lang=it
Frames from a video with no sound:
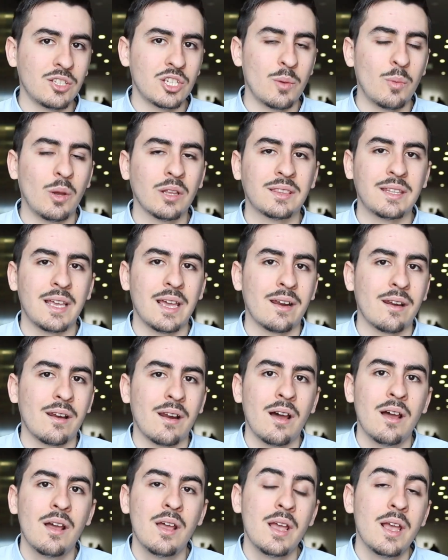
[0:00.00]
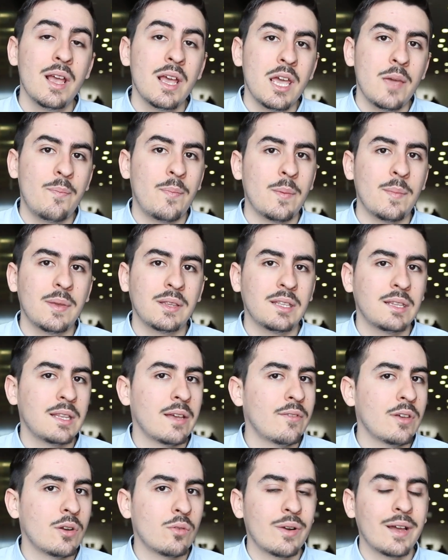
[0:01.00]
diciamo, a terra e permette di
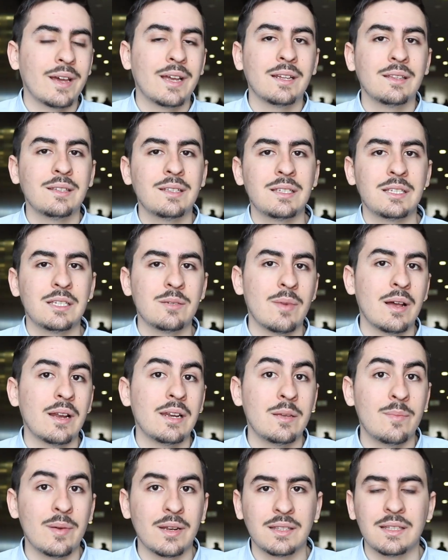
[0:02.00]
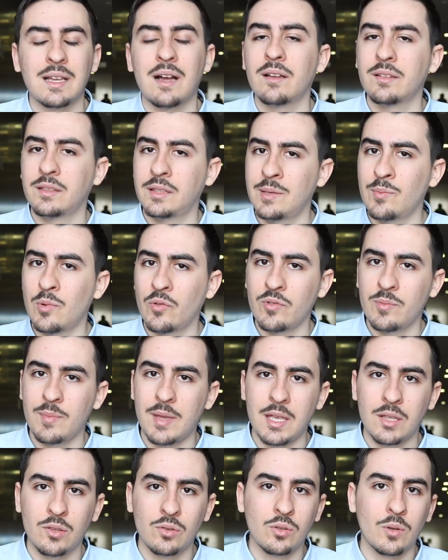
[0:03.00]
avere una grandissima libertà di
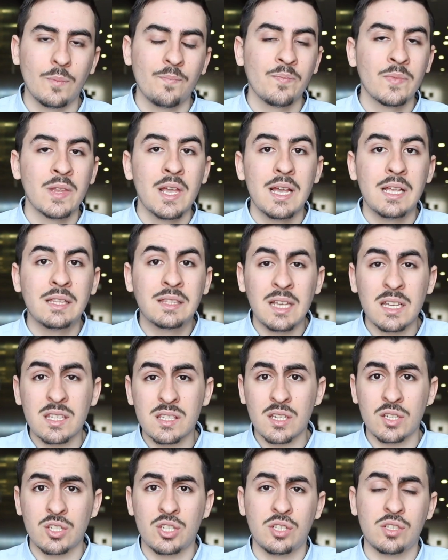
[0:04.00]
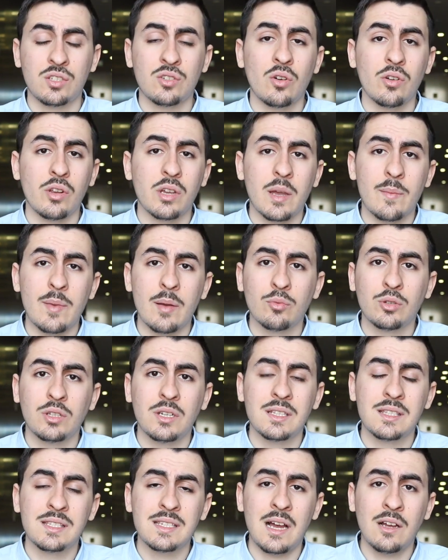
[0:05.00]
movimento. Il terzo accessorio che abbiamo
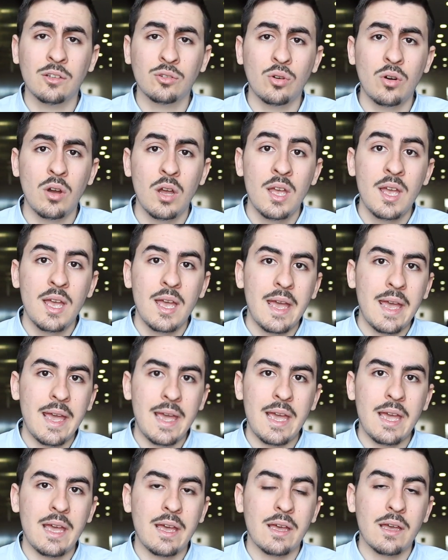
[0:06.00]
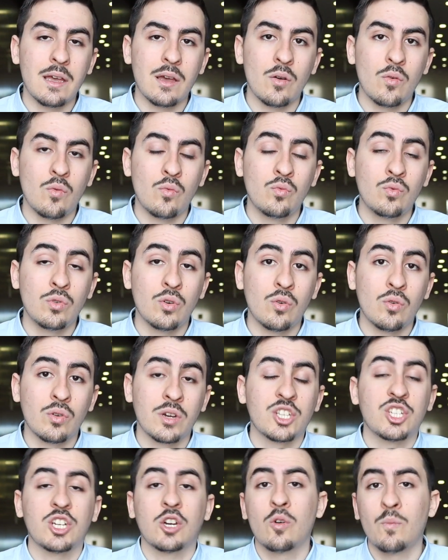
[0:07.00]
utilizzato è eh, uno
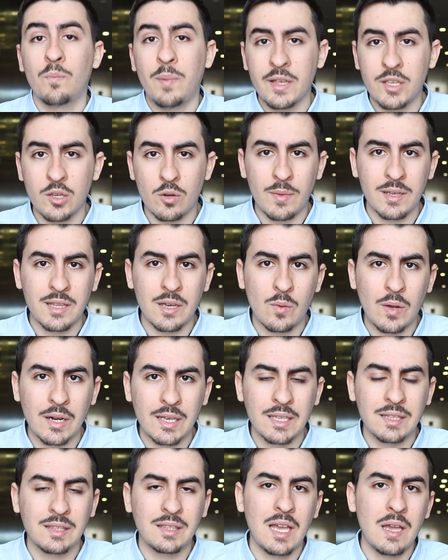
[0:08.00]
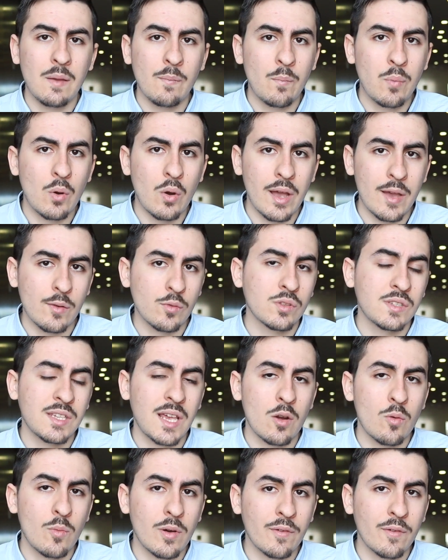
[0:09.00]
che ci accompagna ormai da qualche tempo, è uno zaino